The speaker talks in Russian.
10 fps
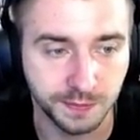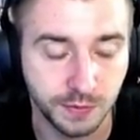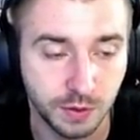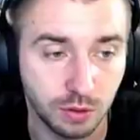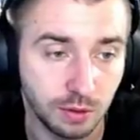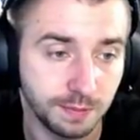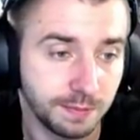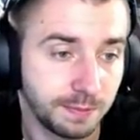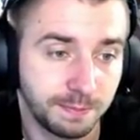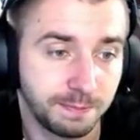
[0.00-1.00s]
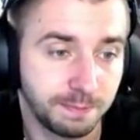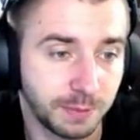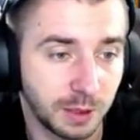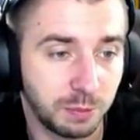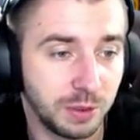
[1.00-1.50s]
Все.
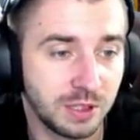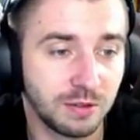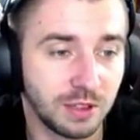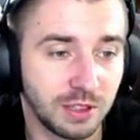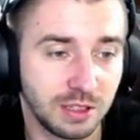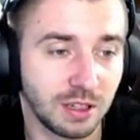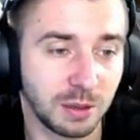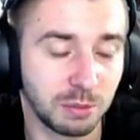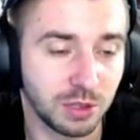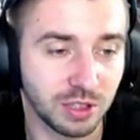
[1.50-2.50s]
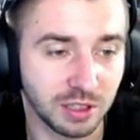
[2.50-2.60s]
Подписывайтесь, как обычно,